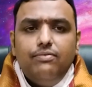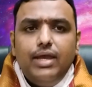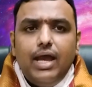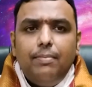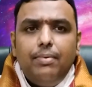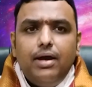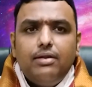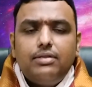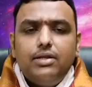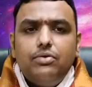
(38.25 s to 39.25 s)

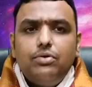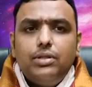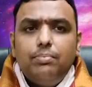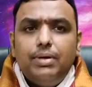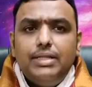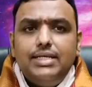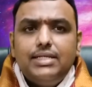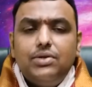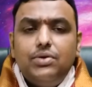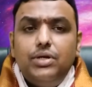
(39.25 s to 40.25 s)
వ్యాపారస్తులకి కొంత
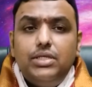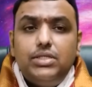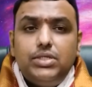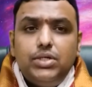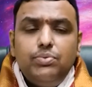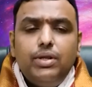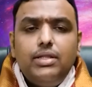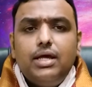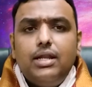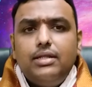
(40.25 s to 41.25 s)
మధ్యస్థ నుండి చెడు
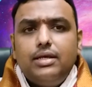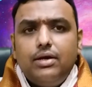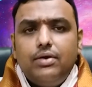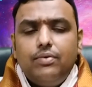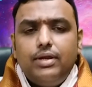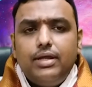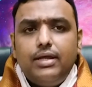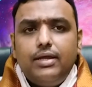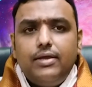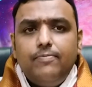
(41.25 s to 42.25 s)
ఫలితాలు అధికంగా ఉన్నాయి